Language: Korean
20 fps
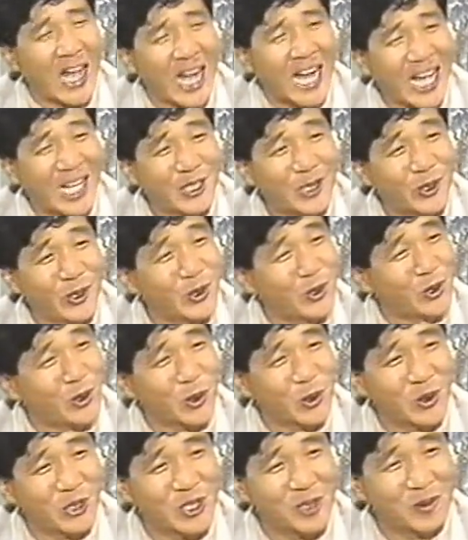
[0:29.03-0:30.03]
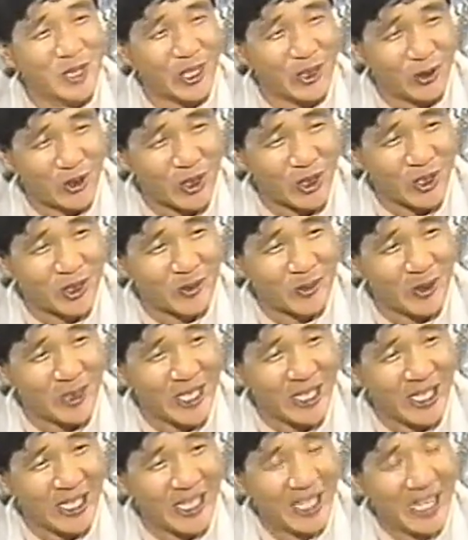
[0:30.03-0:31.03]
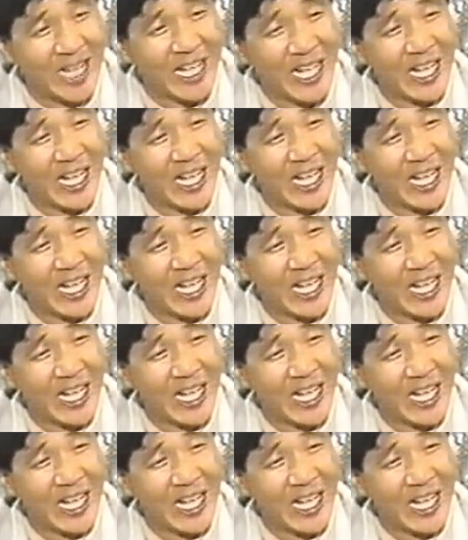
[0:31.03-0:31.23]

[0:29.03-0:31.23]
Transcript: 아주 좋은 질문 해주셨습니다.